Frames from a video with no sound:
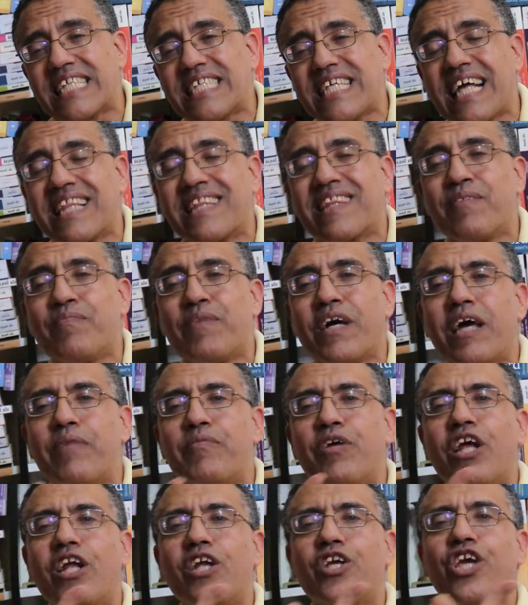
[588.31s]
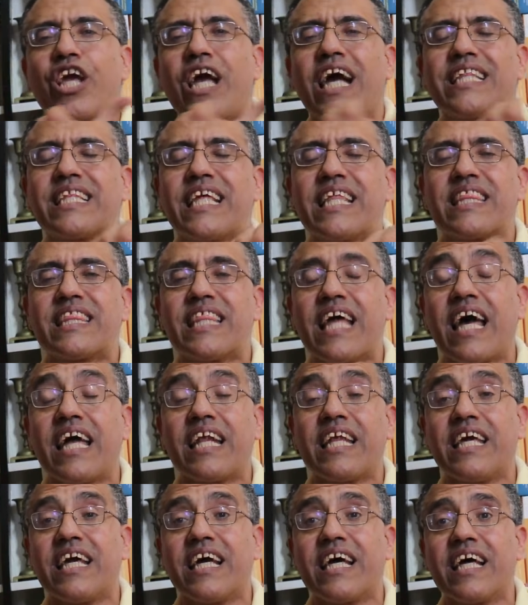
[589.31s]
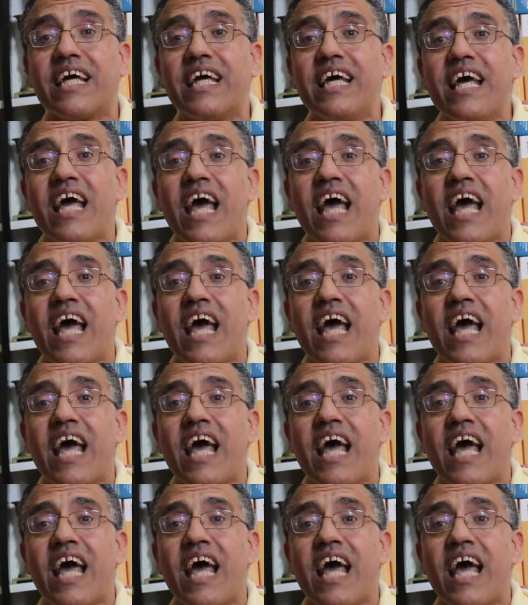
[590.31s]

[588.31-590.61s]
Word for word: تضمن من الجهة الثانية